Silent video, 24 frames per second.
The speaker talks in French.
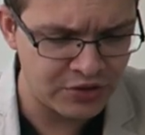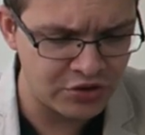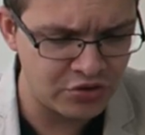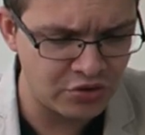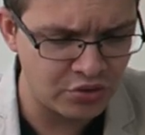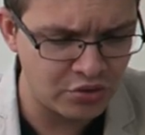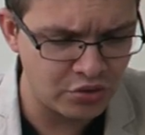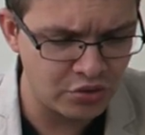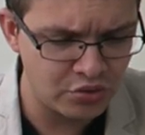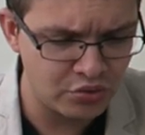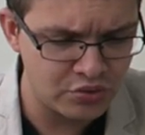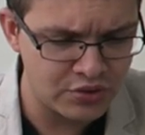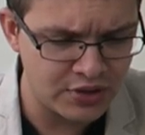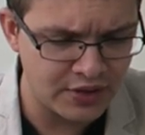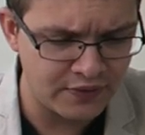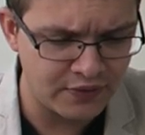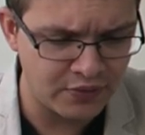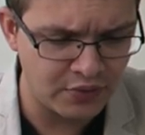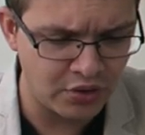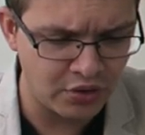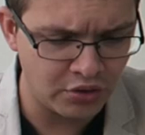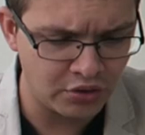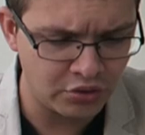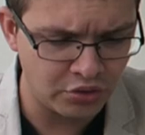ce que nous
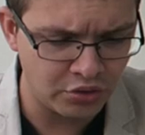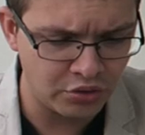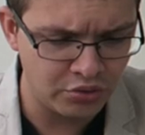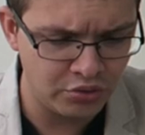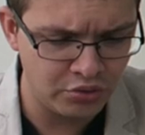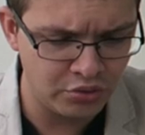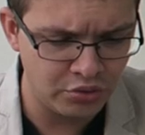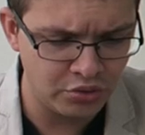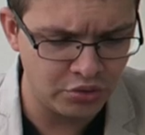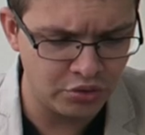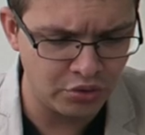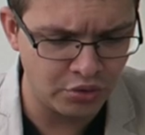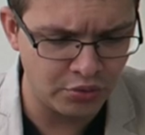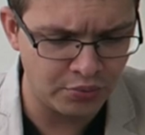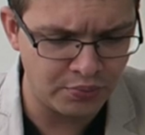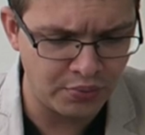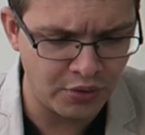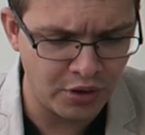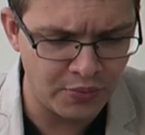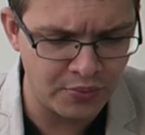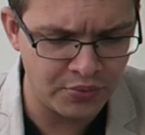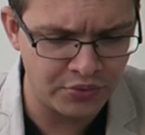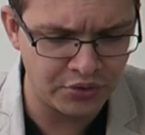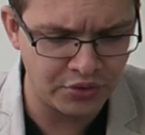avons entendu de nos
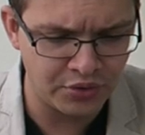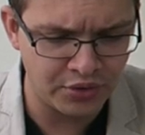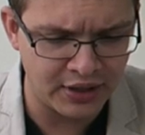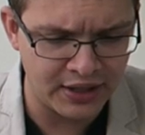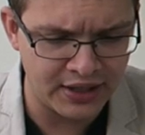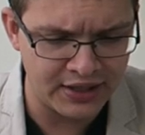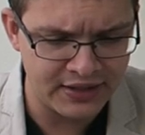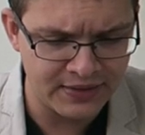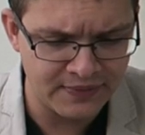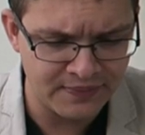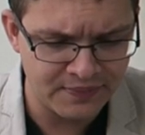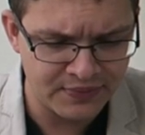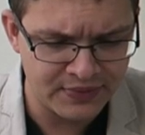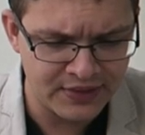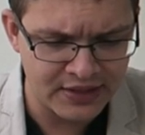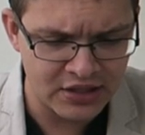propres oreilles,